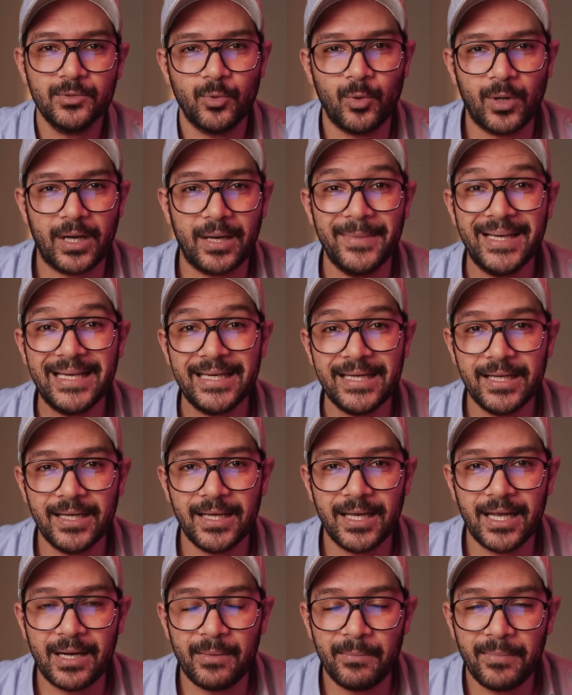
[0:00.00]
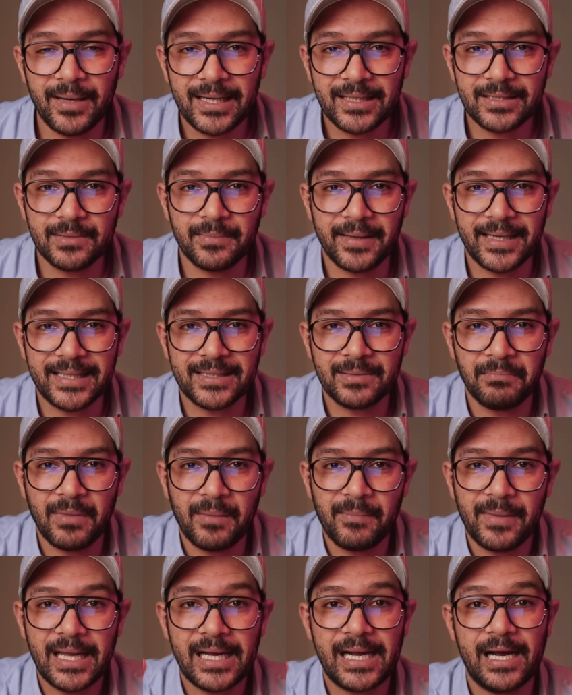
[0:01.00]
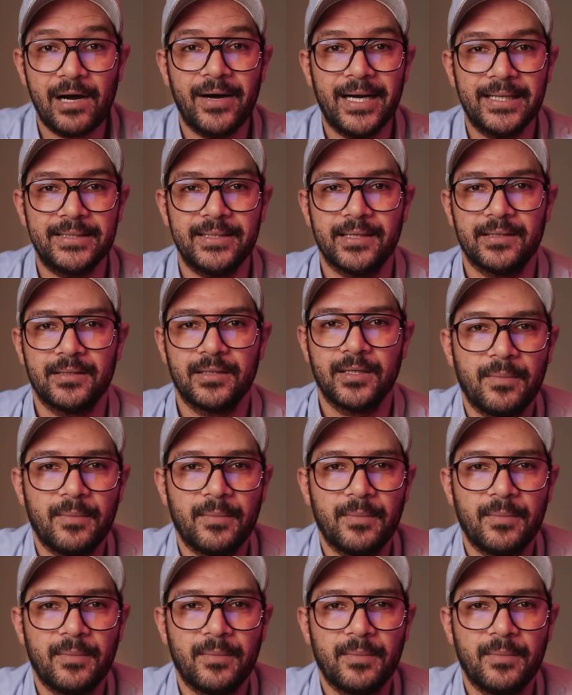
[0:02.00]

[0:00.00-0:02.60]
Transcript: وكمان البلد بقت مملكة واحدة